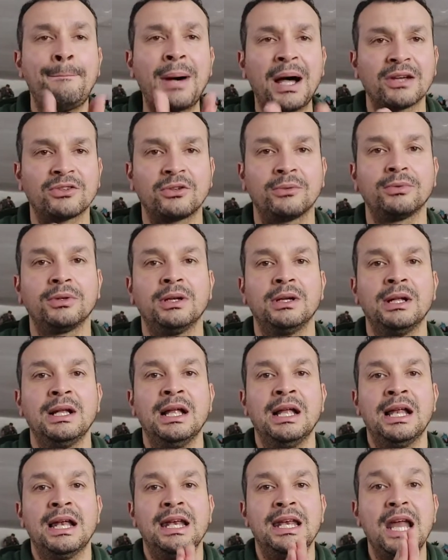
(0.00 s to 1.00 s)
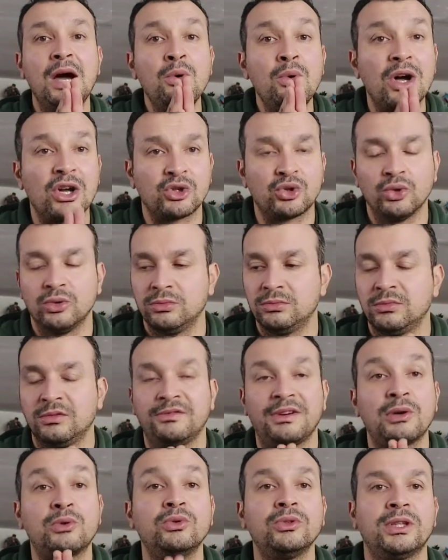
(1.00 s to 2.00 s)
Par exemple, là où un jeu
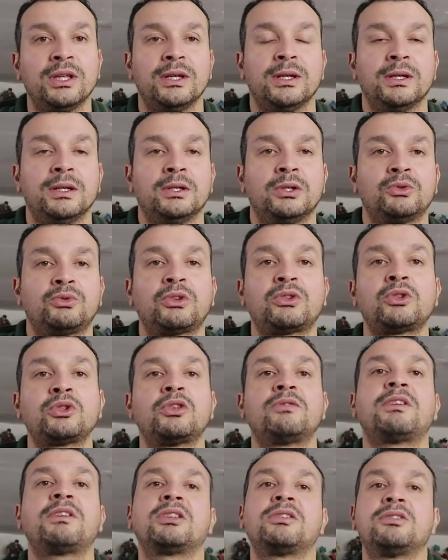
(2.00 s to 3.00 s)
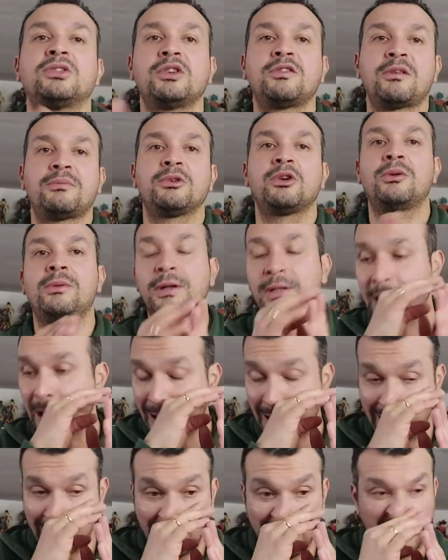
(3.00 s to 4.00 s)
va coûter 69,99 à
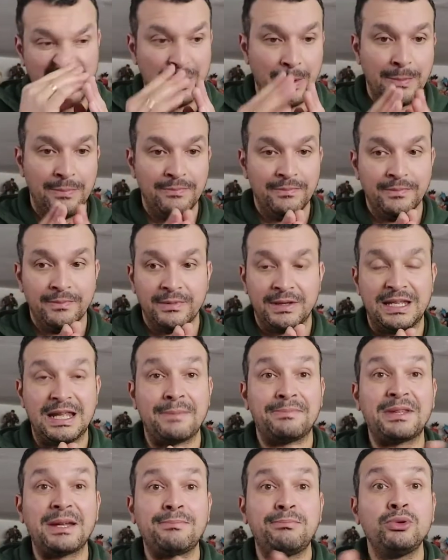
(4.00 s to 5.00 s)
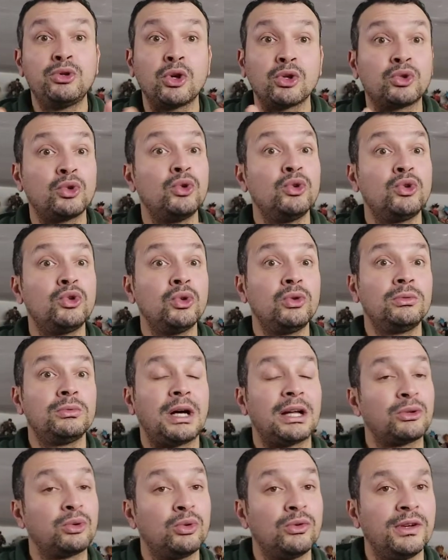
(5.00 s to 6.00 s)
Micromania, il y a peut-être plusieurs solutions
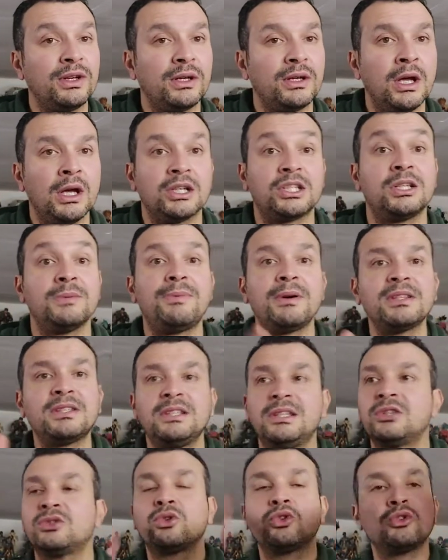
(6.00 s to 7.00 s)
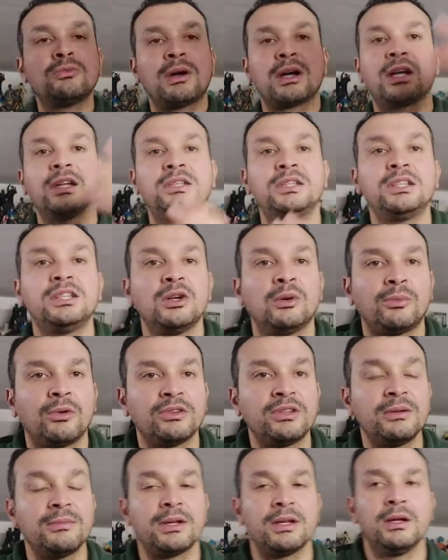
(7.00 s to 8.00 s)
à trouver. Je sais pas si les gens du marketing y ont
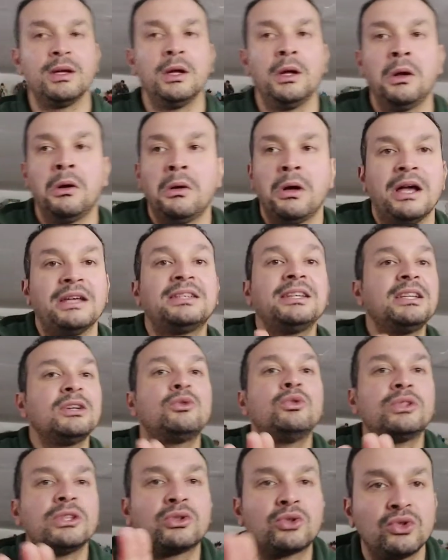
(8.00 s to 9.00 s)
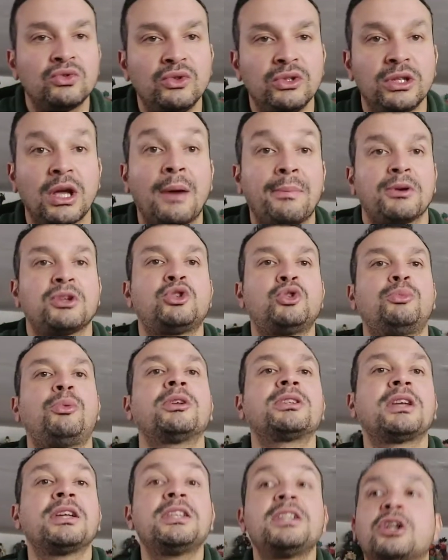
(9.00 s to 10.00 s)
pensé, mais essayez d'écouter ce que je vous dis. Après, je suis
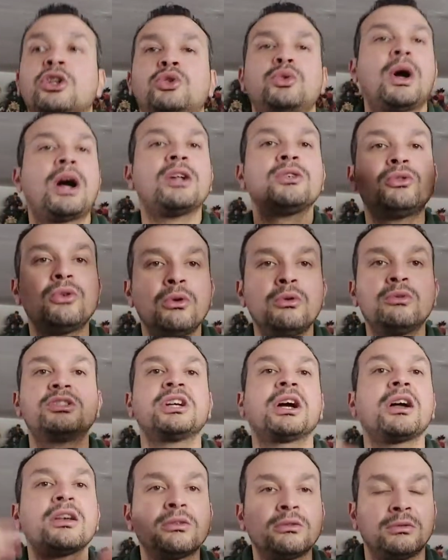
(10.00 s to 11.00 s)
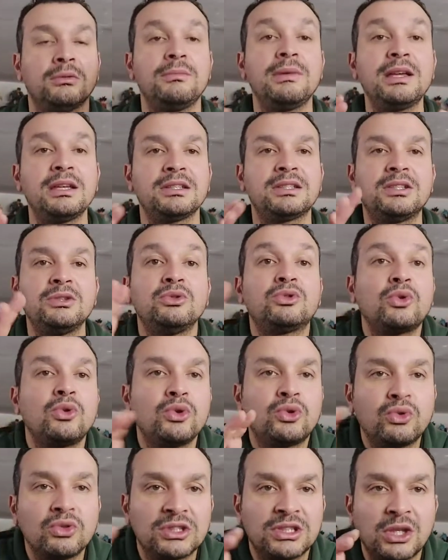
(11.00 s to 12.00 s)
pas en train de dire que je suis un dieu ou que j'ai raison, mais c'est une
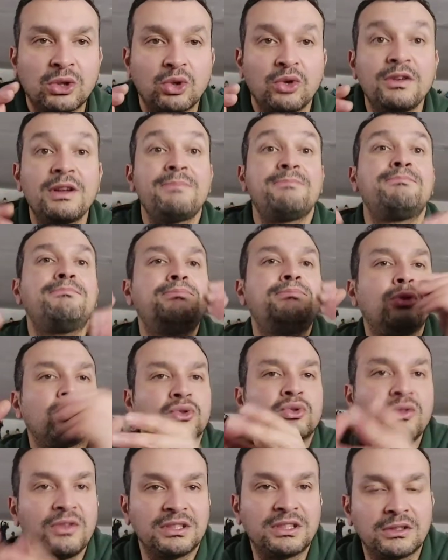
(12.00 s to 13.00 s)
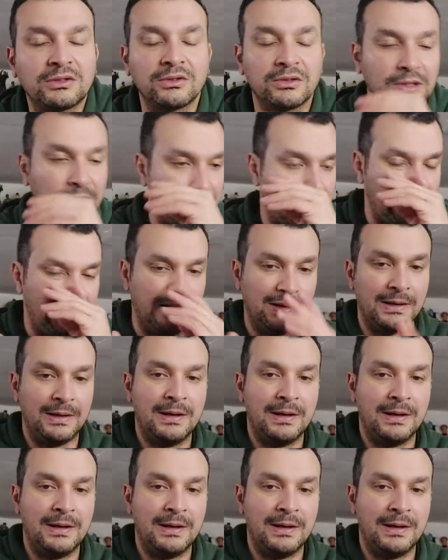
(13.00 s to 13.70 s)
solution que j'essaie de trouver pour sauver cette société.